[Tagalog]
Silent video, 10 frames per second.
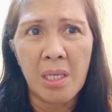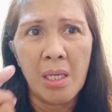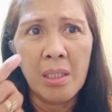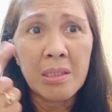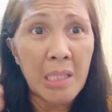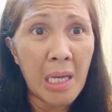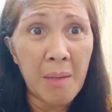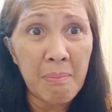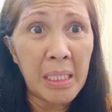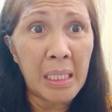Sa
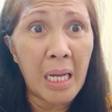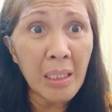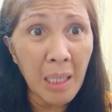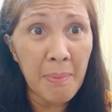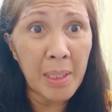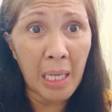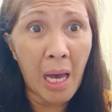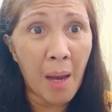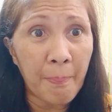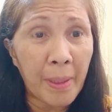amin lang, kaming
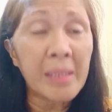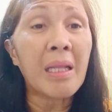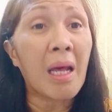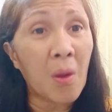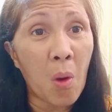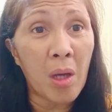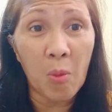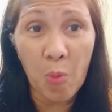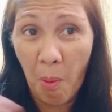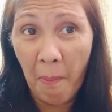apat, araw-araw
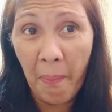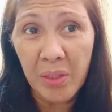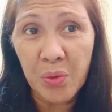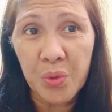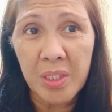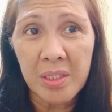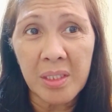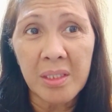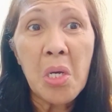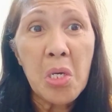pumapasok si Jade.
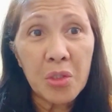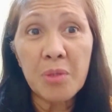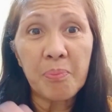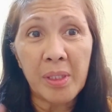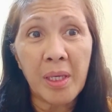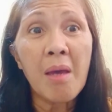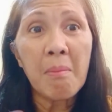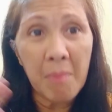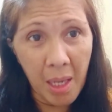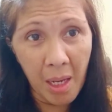Siyempre,
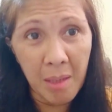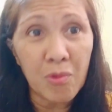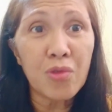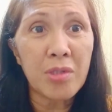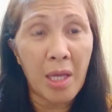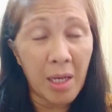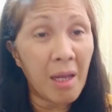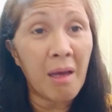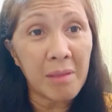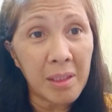may almusal,
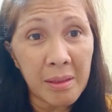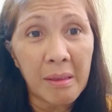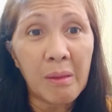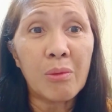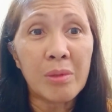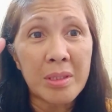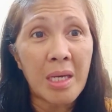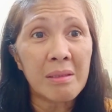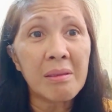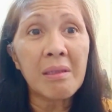ang itlog, isang
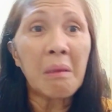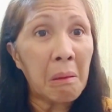tray,